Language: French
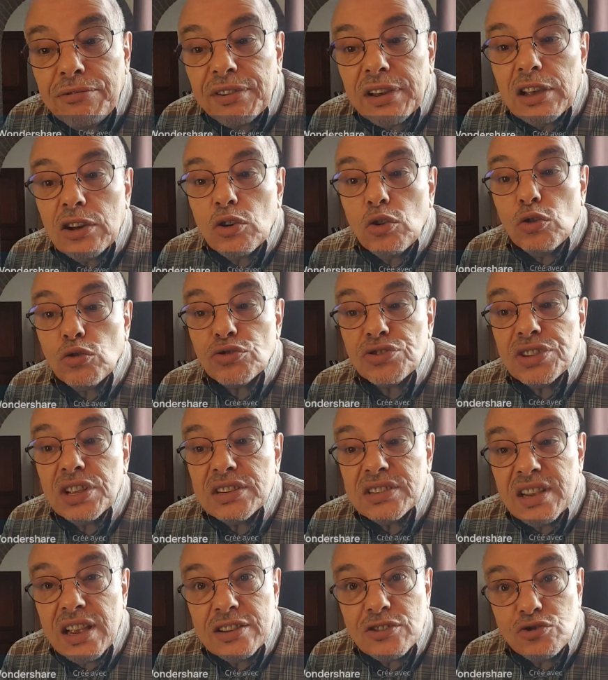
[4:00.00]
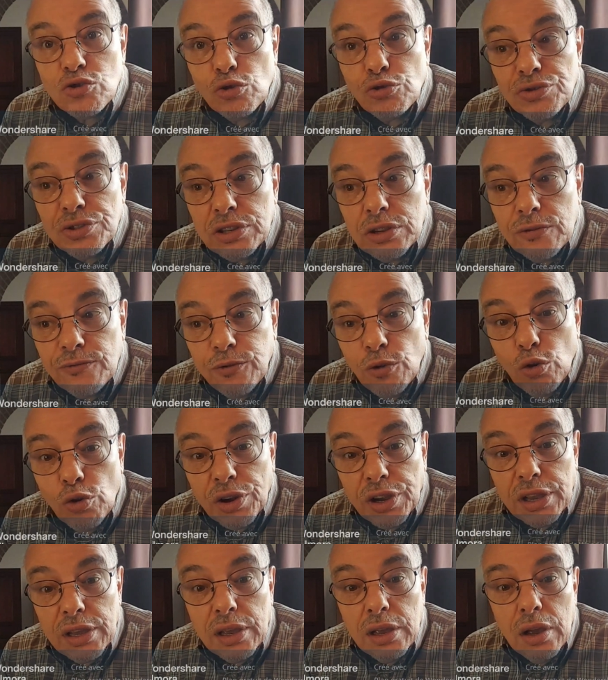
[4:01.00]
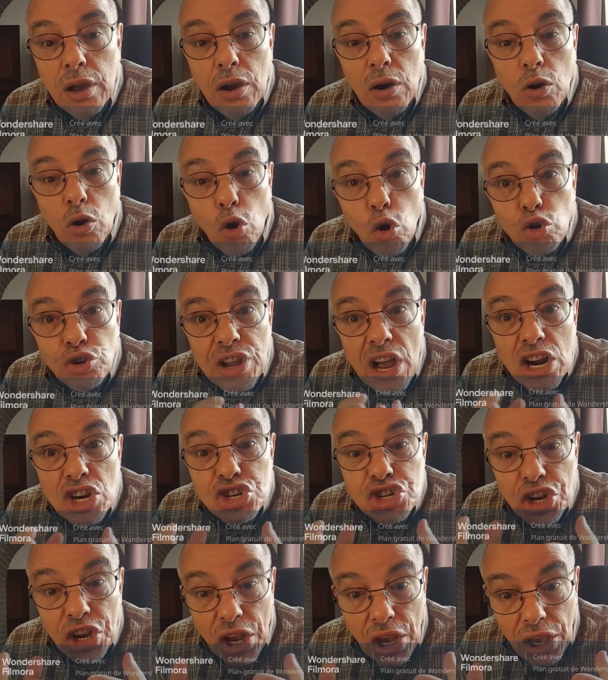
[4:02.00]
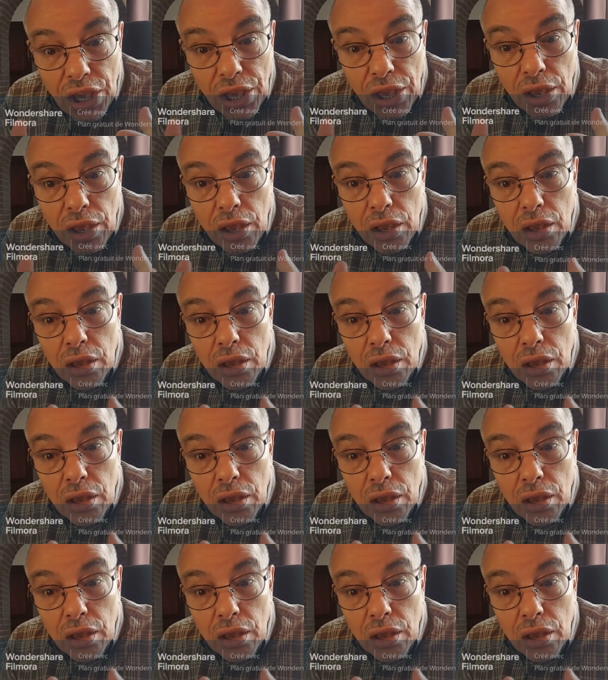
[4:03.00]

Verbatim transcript: fréquence des incendies de forêt en Algérie,